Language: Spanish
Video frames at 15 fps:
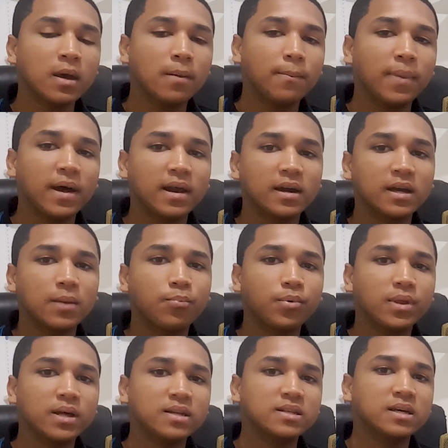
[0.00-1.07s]
para que
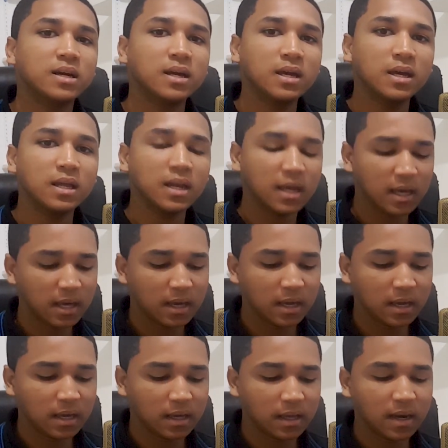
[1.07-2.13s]
puedas seguir
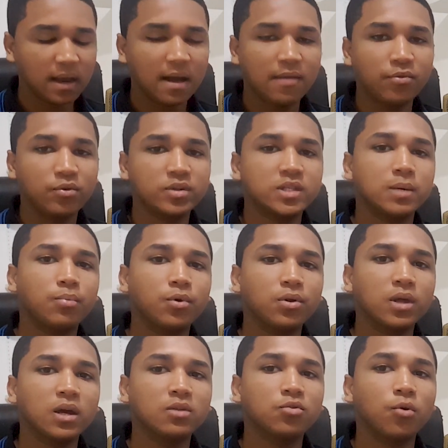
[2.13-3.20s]
eh, creando este
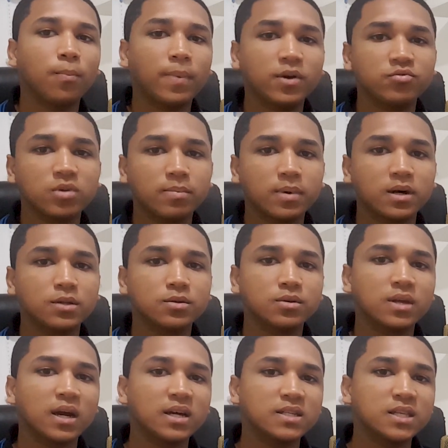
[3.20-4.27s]
proyecto paso a paso,
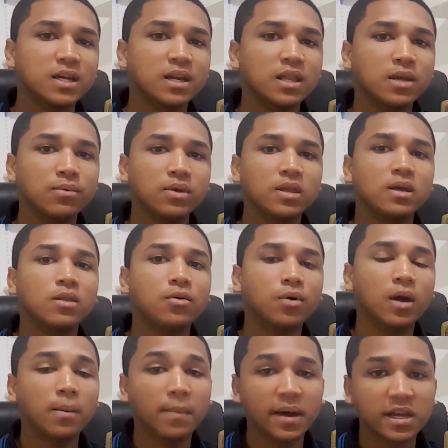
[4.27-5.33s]
ya que estará dividido
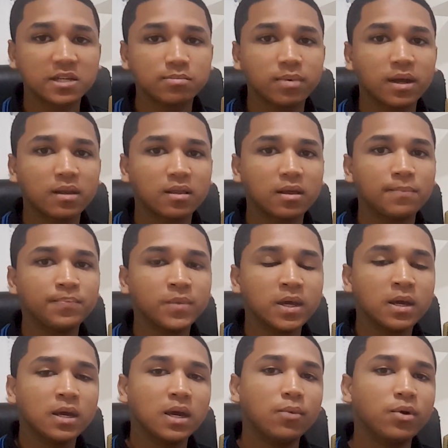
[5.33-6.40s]
en varias partes.
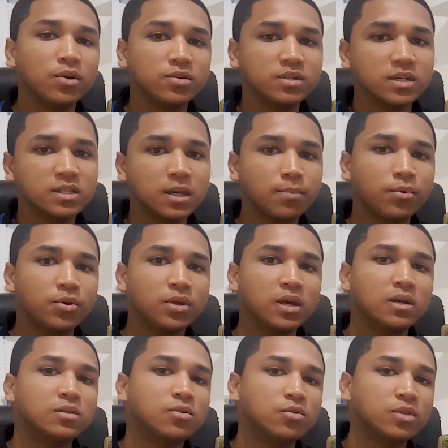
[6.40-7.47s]
Y bueno, si este
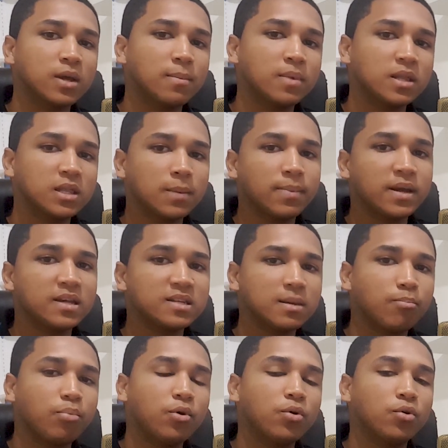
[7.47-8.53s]
proyecto también te parece
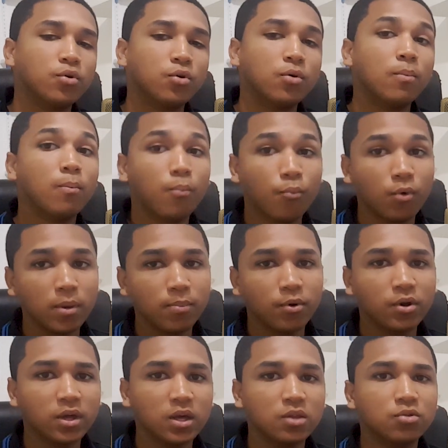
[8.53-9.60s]
poco, muy
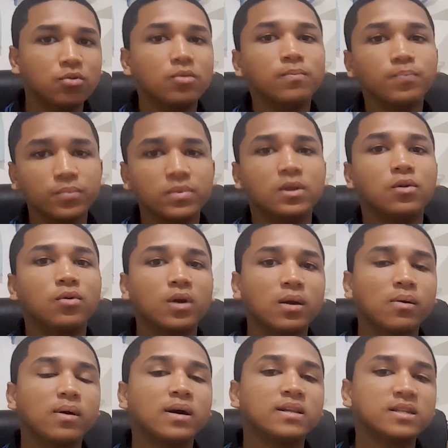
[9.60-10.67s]
poquito de lo que
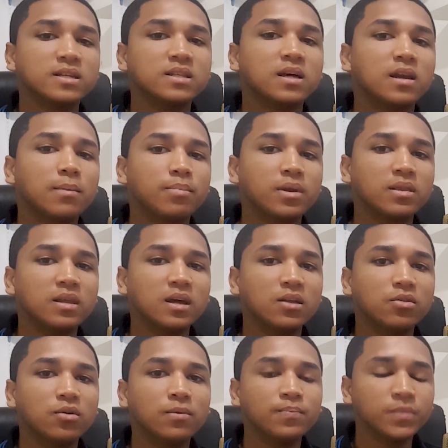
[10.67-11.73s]
vas a estar
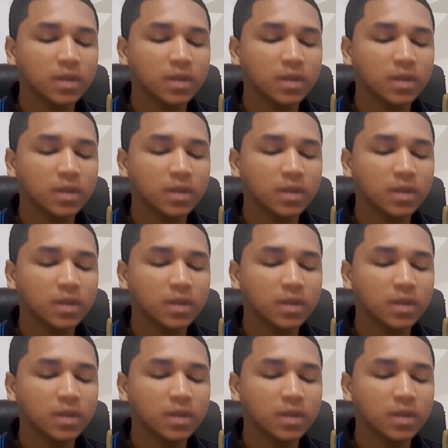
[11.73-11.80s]
aprendiendo,